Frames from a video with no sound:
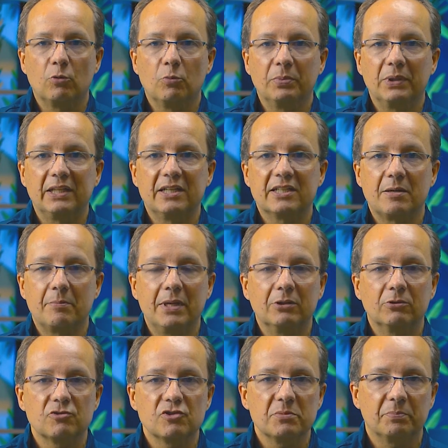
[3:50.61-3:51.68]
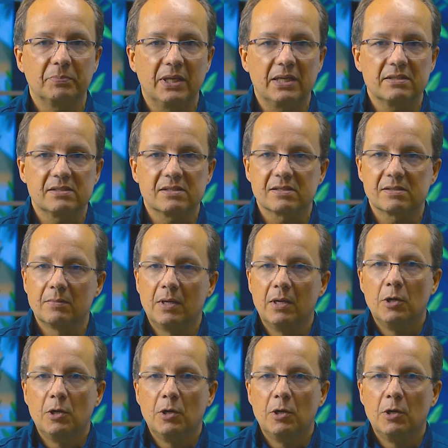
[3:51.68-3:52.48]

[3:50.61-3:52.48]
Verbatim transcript: com planejamento de implantes,